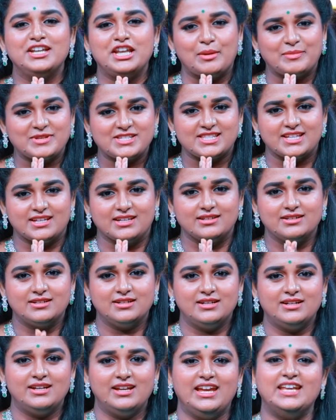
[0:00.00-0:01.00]
నమస్తే
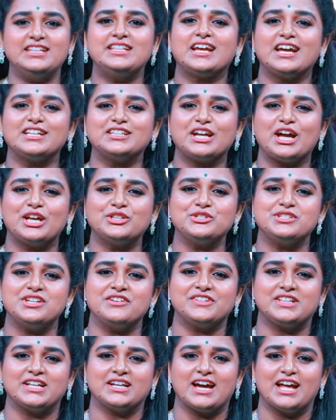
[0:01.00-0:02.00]
ఇది కథ కాదు
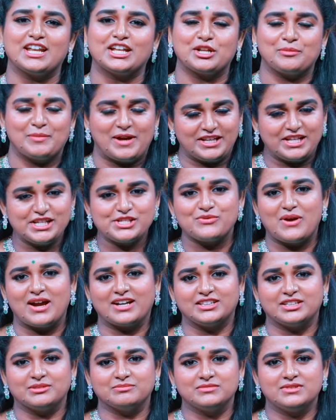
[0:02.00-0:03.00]
జీవితం కార్యక్రమానికి
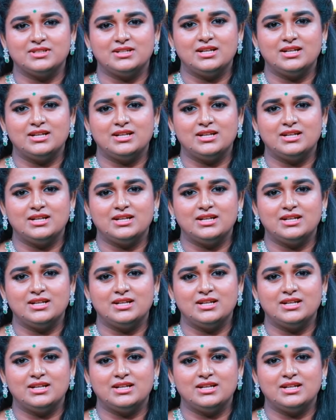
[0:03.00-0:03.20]
స్వాగతం